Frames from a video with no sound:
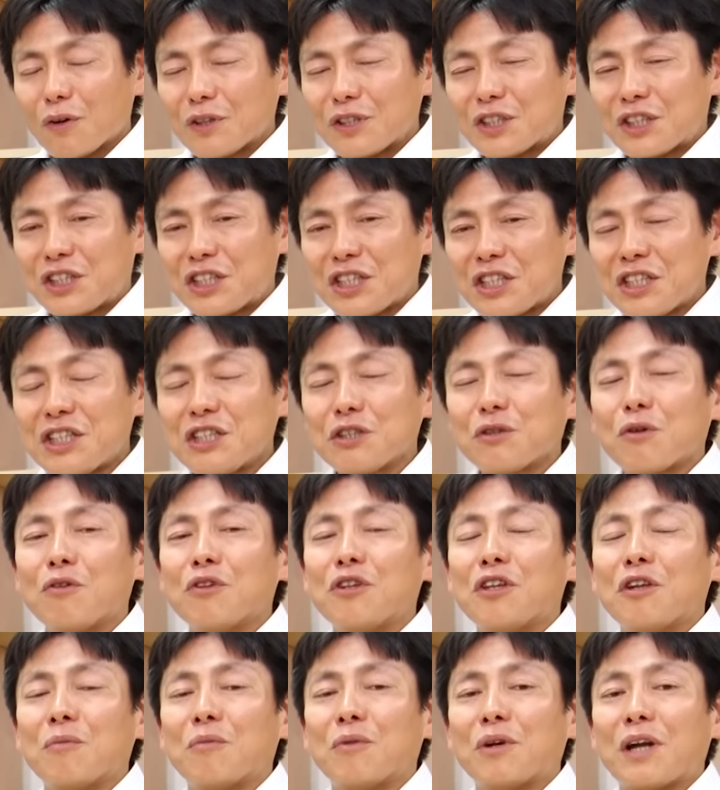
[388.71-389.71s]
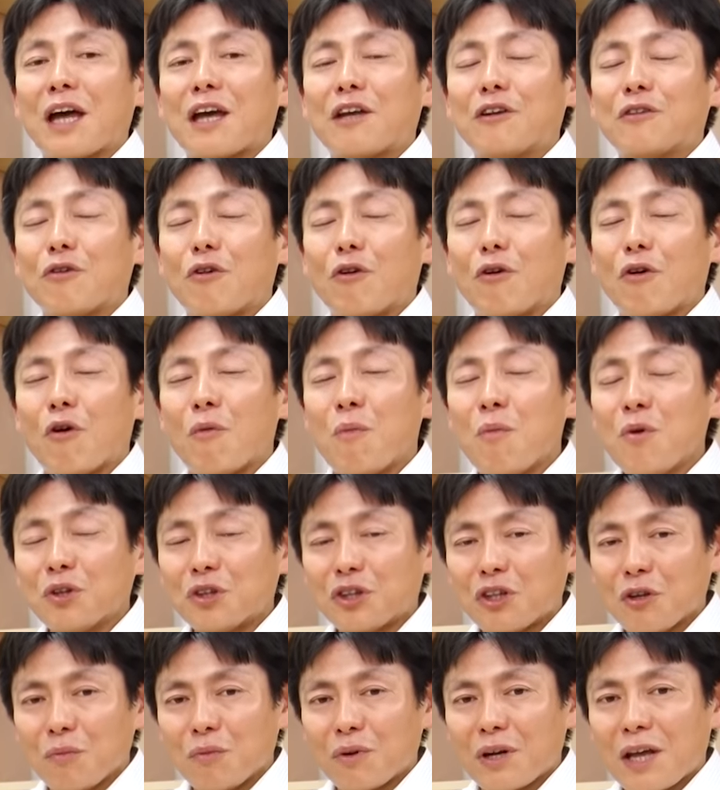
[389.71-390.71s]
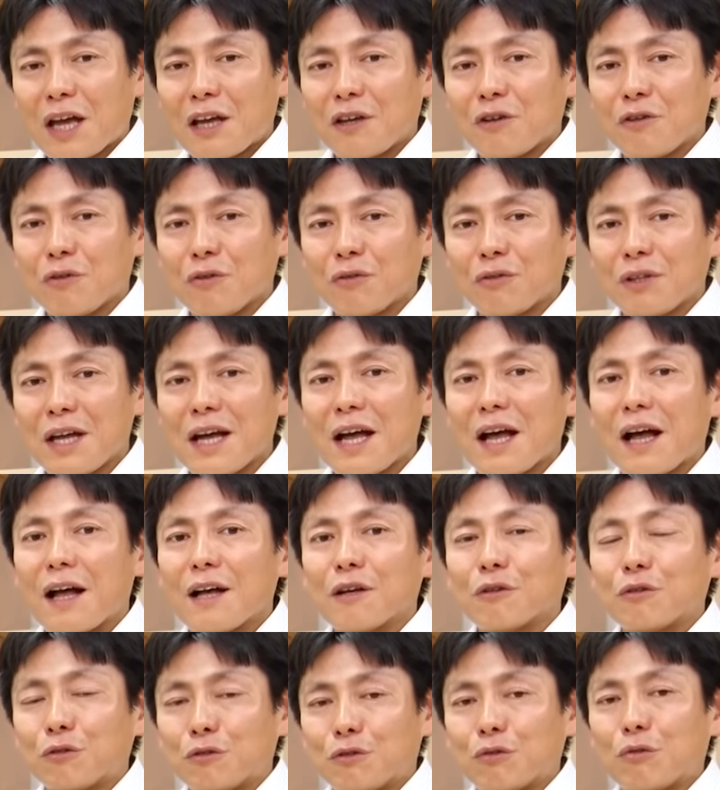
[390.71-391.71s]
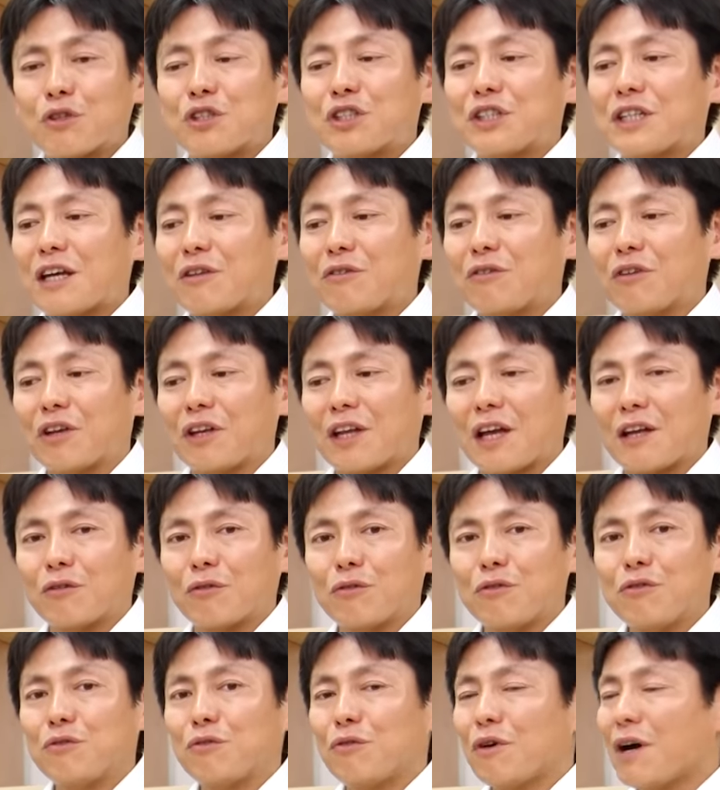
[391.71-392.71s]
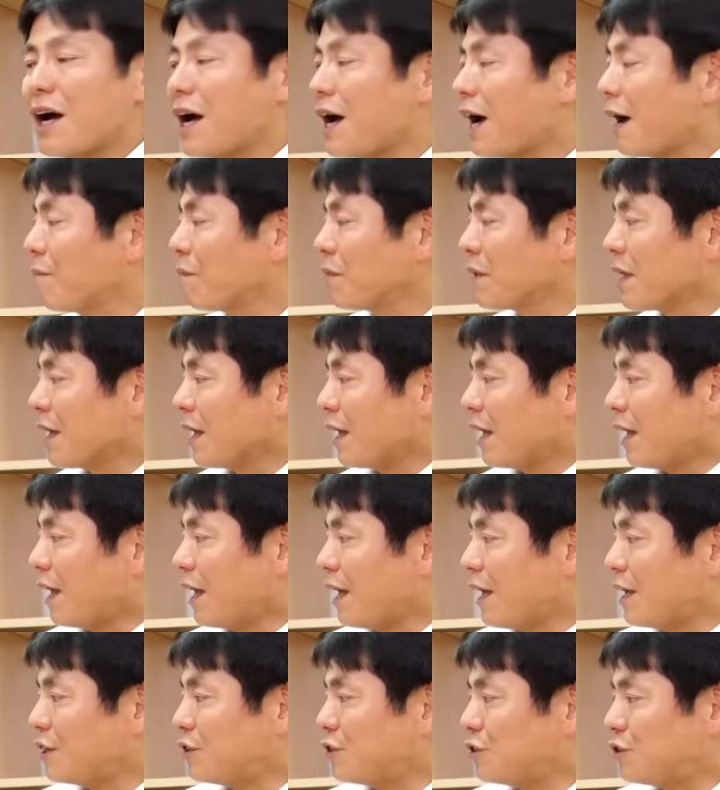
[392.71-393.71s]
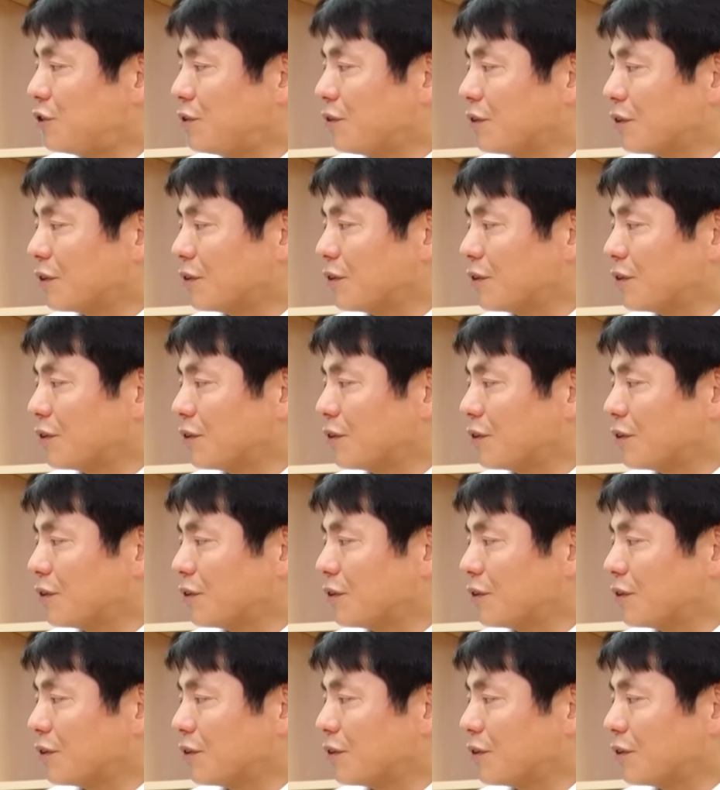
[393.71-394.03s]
信じ込んでもらえる、思ってもらえるような工夫をしないといけないというのが、えー、